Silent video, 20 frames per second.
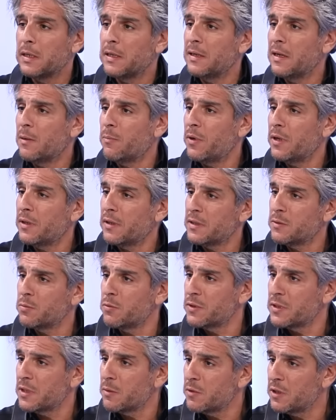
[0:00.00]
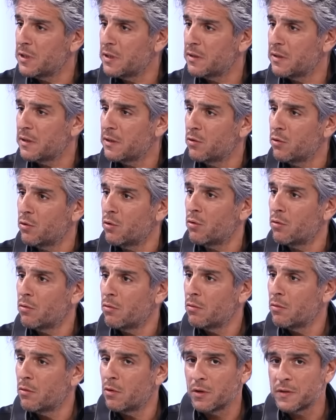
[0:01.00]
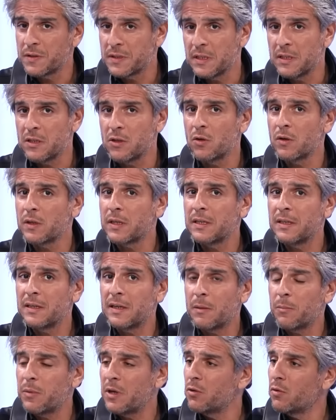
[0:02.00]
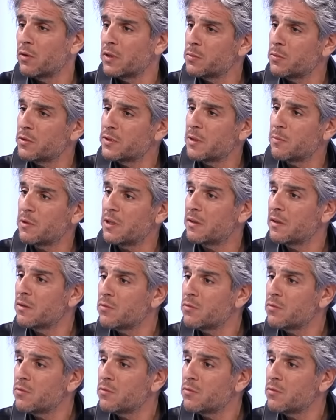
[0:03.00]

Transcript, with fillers: est la part de responsabilité de l'enseignant, quelle est la part de responsabilité